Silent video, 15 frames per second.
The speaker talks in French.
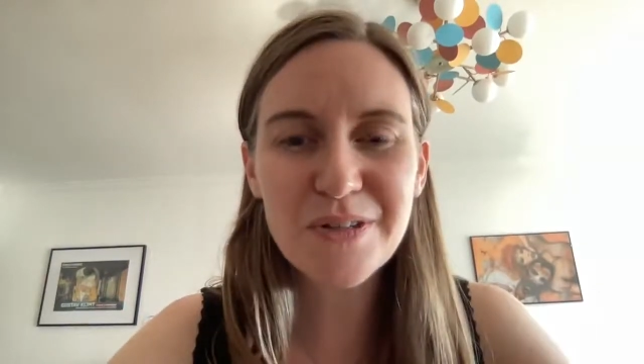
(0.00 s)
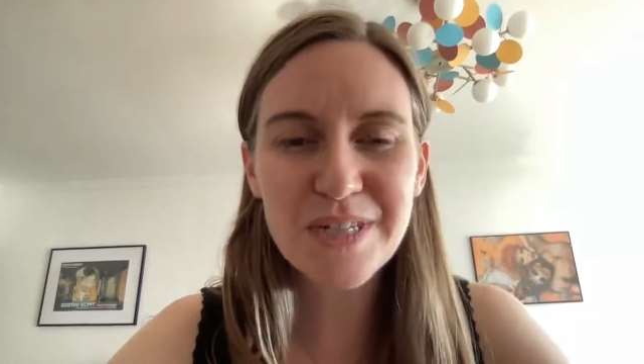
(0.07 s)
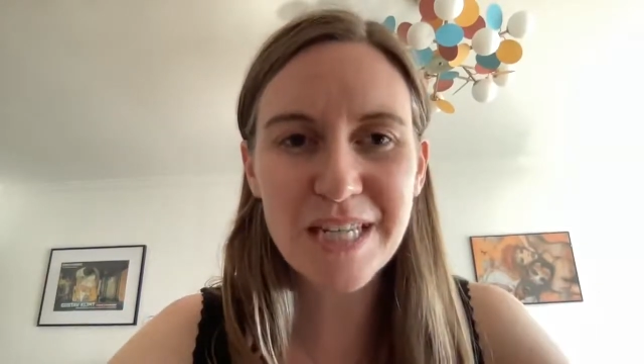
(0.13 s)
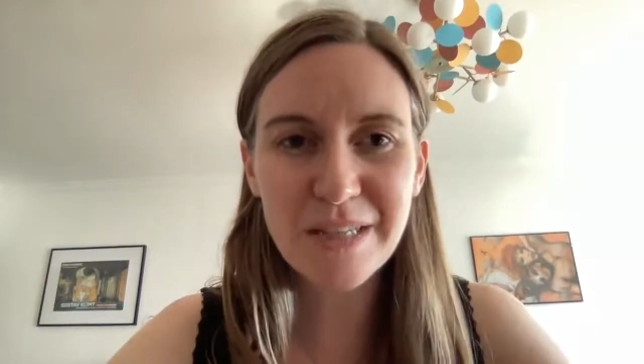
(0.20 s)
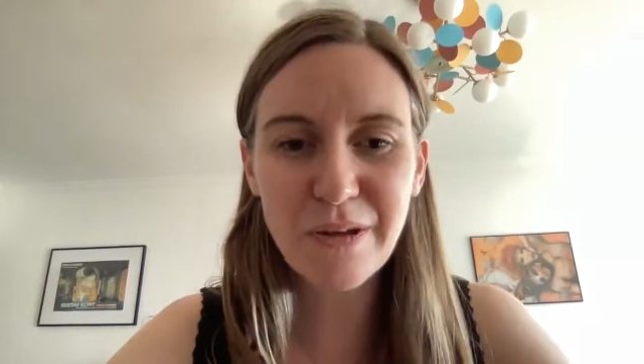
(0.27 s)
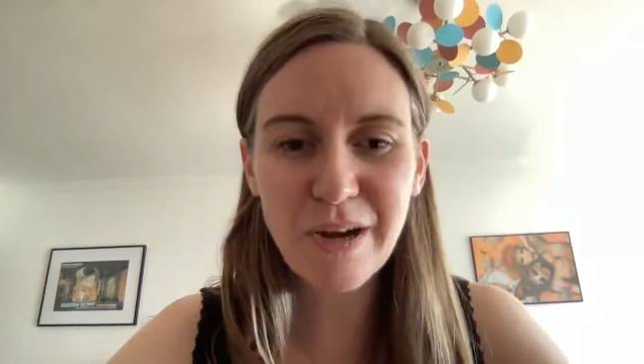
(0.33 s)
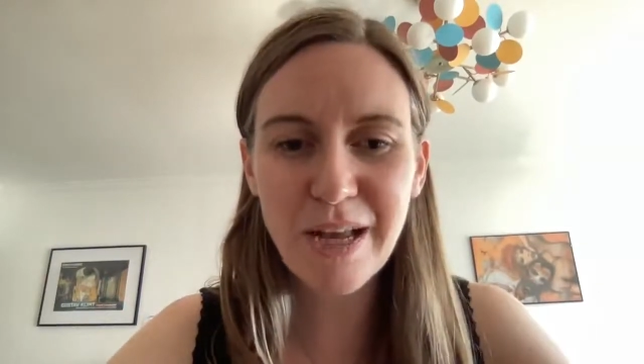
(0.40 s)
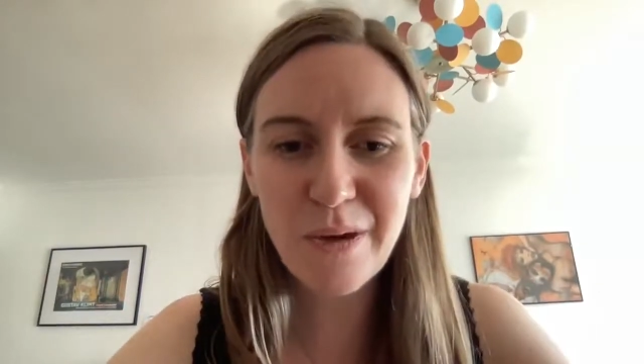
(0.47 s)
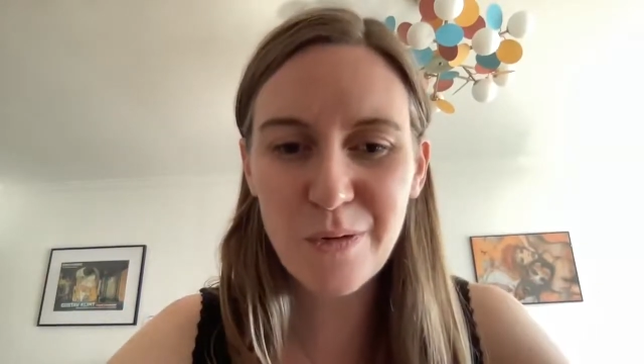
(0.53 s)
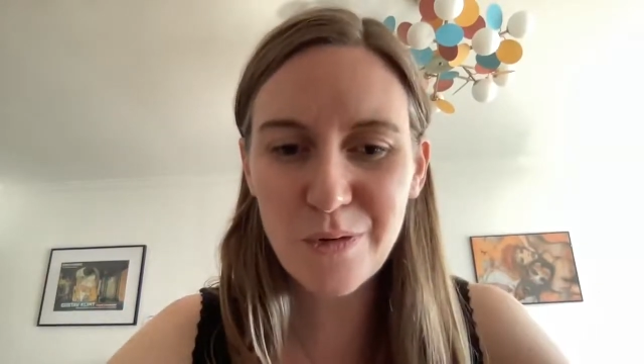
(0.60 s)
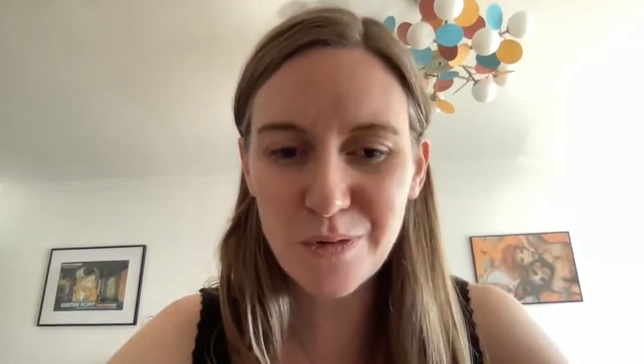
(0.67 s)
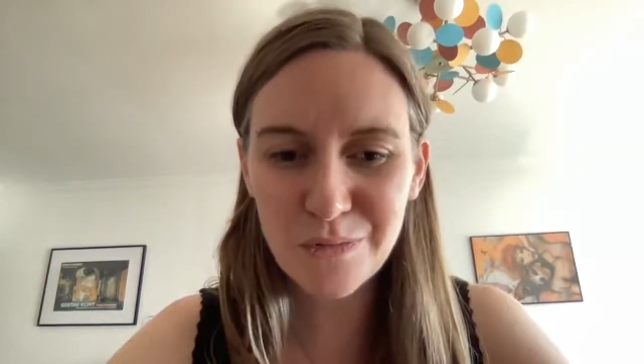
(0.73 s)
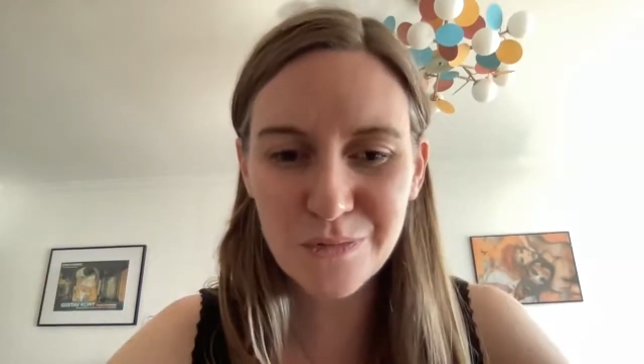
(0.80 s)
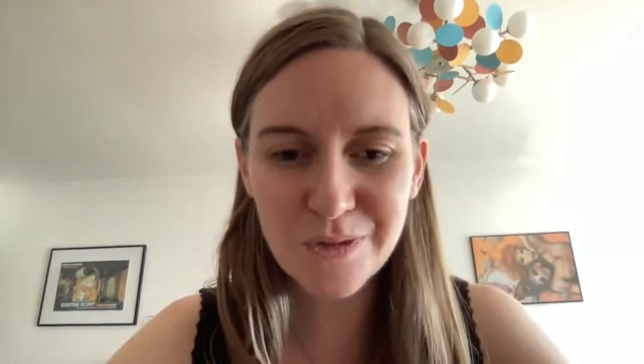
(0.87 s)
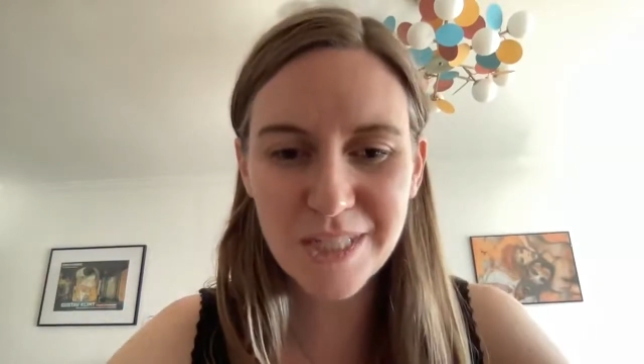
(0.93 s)
j'adore les
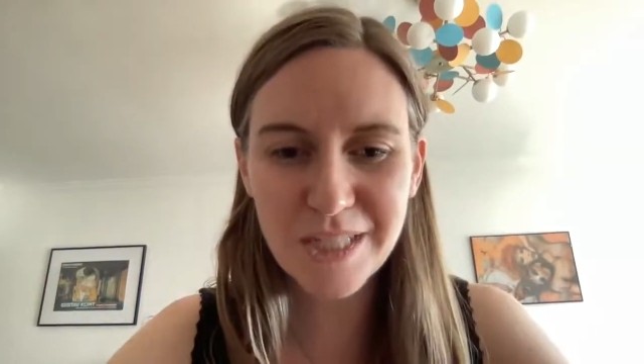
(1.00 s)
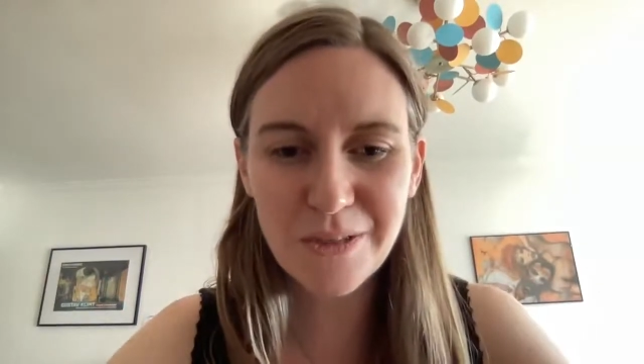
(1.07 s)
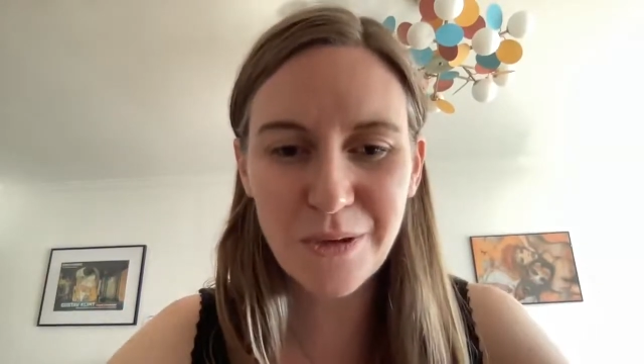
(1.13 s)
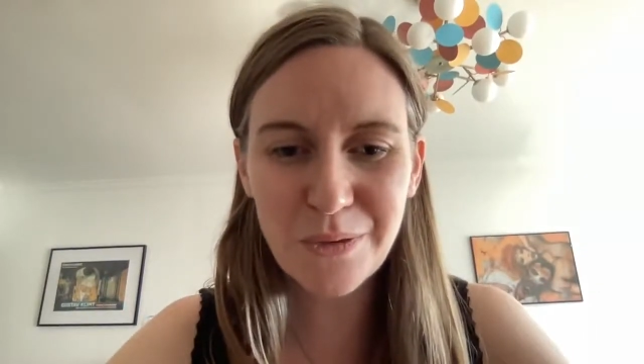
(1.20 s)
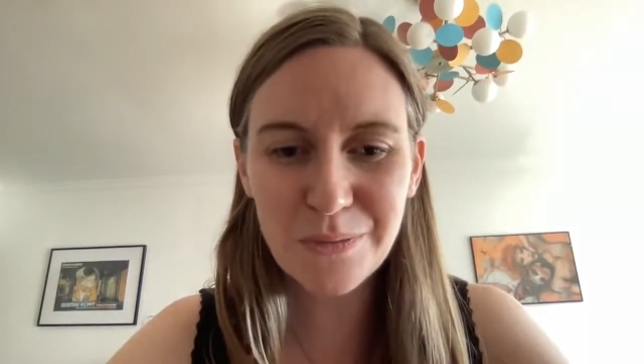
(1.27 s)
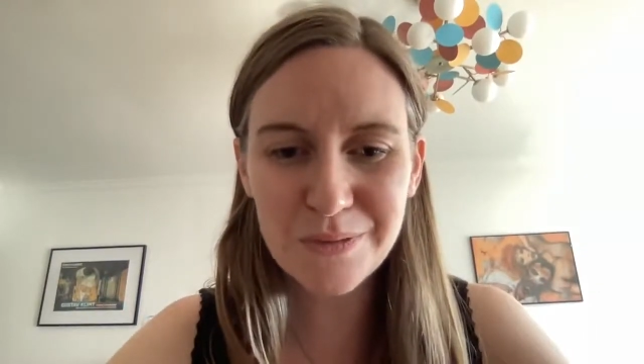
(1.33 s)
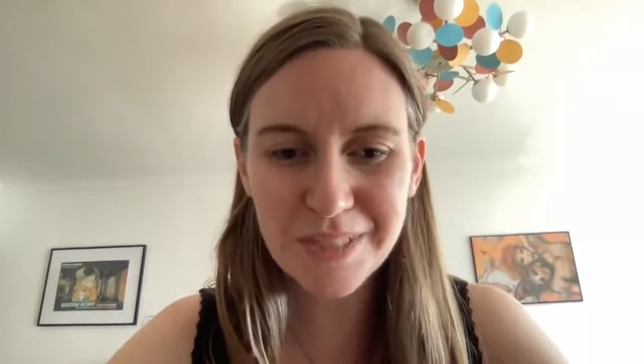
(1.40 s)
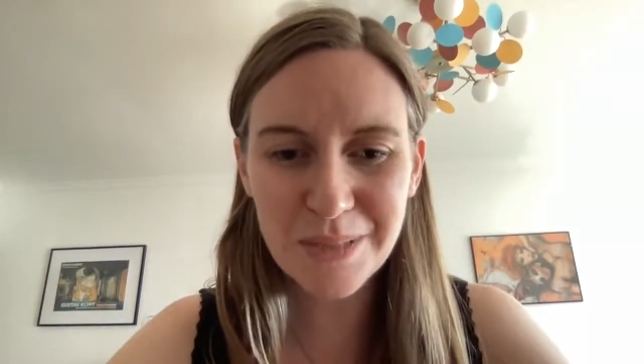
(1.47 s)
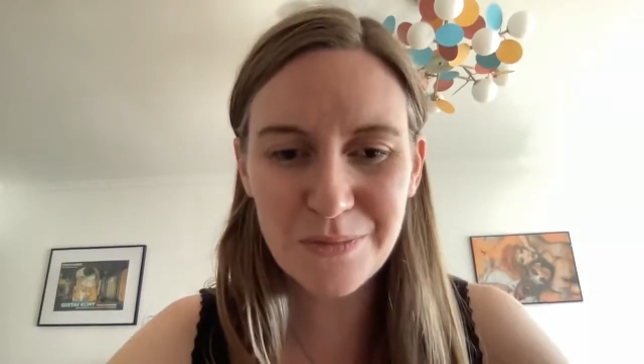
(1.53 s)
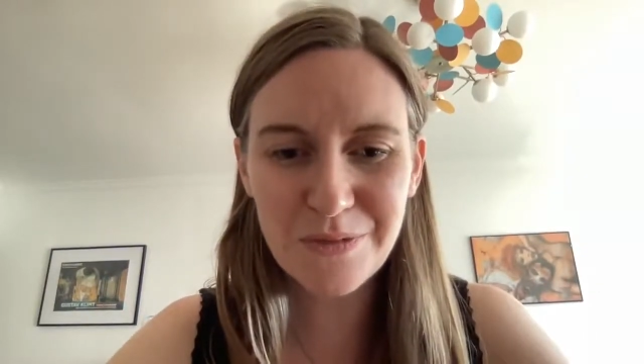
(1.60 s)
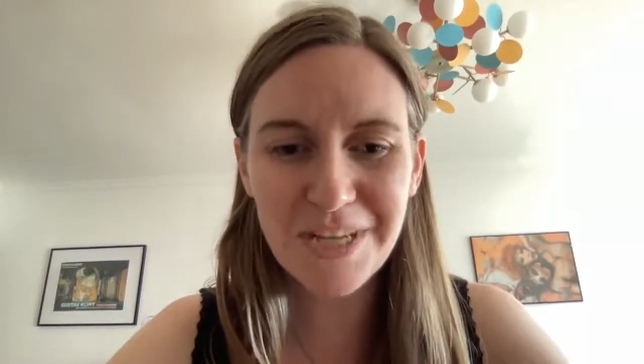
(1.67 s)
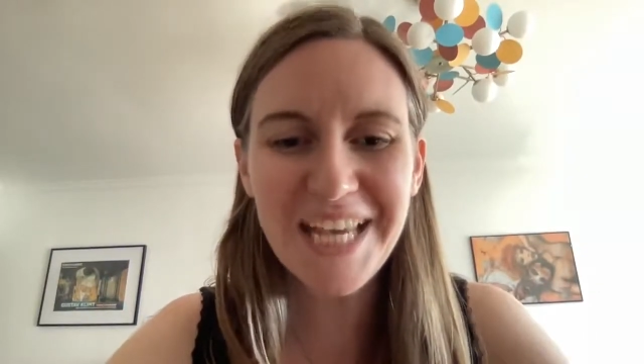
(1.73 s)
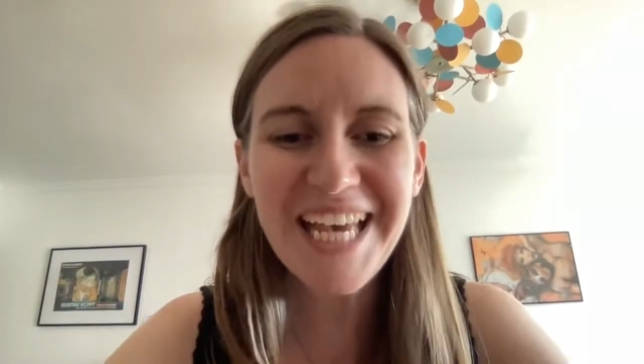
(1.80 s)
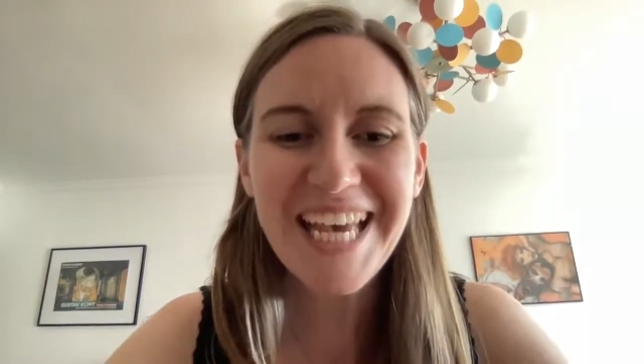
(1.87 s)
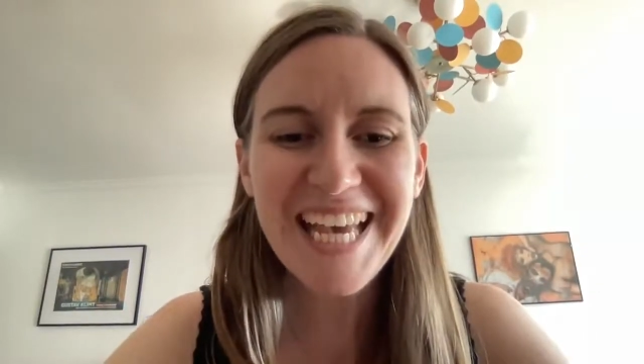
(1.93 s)
rencontres, j'adore contribuer.